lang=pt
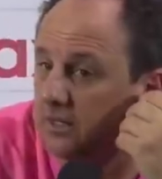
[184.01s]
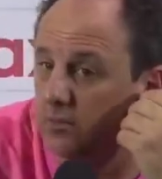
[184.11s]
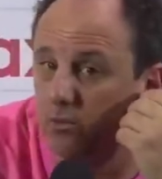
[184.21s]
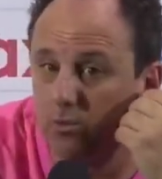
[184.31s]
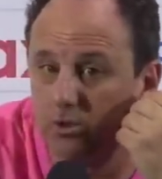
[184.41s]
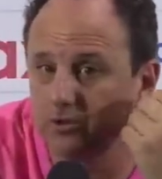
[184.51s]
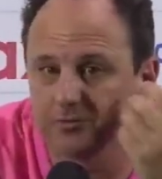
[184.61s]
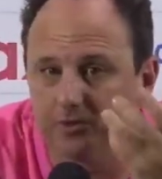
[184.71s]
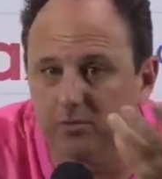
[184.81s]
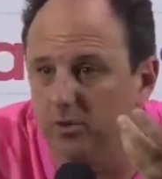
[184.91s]
Então,
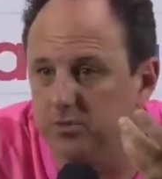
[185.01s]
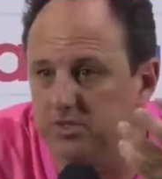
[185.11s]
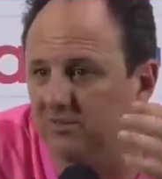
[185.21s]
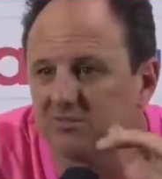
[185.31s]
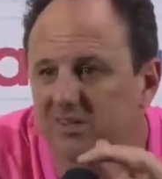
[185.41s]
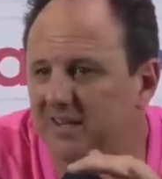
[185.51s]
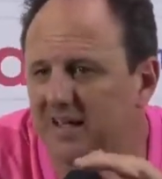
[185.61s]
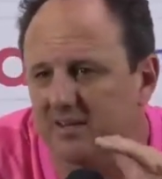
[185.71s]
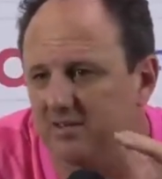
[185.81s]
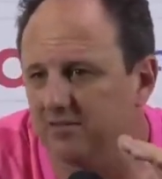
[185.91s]
hoje foi uma opção, não tem
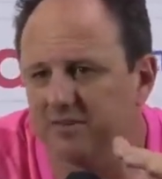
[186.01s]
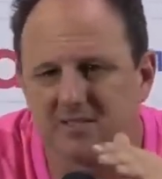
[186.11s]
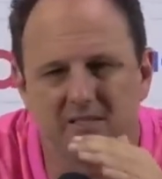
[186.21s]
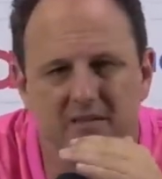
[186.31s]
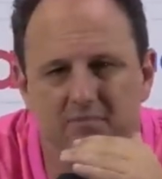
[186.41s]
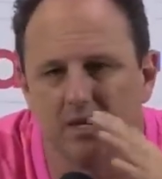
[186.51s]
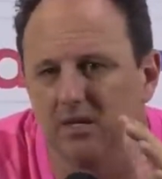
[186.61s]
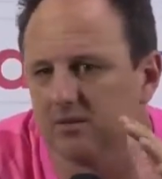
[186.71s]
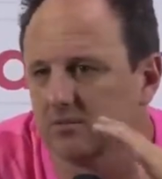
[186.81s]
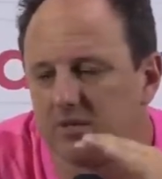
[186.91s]
nada de afastamento,